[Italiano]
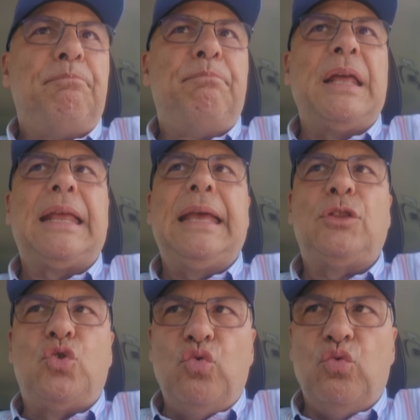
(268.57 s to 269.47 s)

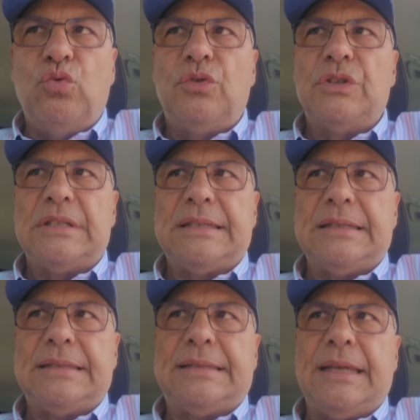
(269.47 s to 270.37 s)
Perché tu,
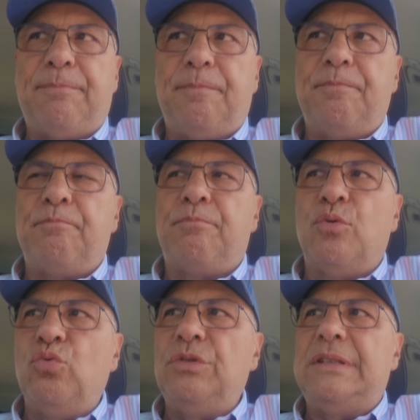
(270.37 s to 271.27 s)
se
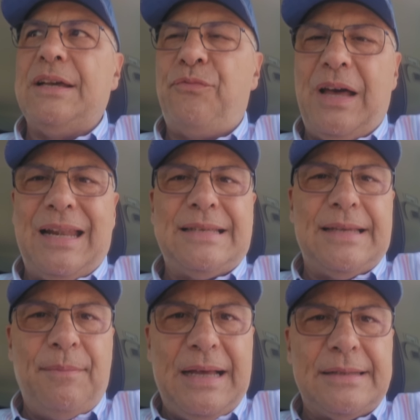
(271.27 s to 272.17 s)
punti a fare
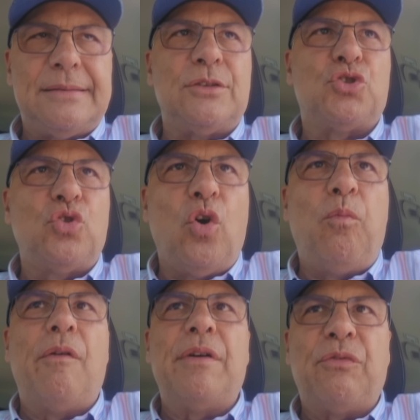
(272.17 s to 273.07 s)
Samarzic
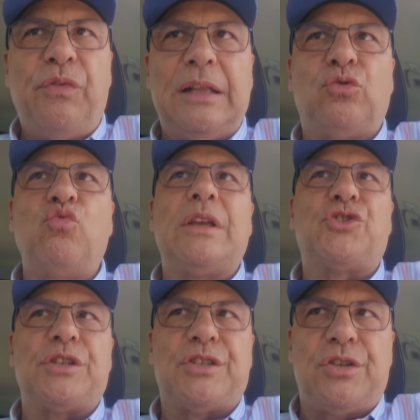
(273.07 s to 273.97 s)
dopo aver fatto una
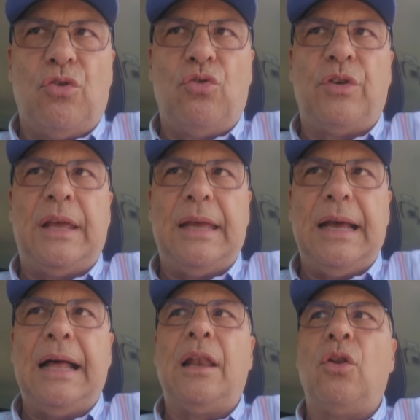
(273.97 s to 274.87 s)
cessione,
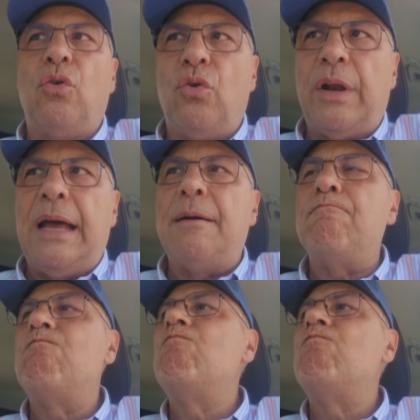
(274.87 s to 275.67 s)
allora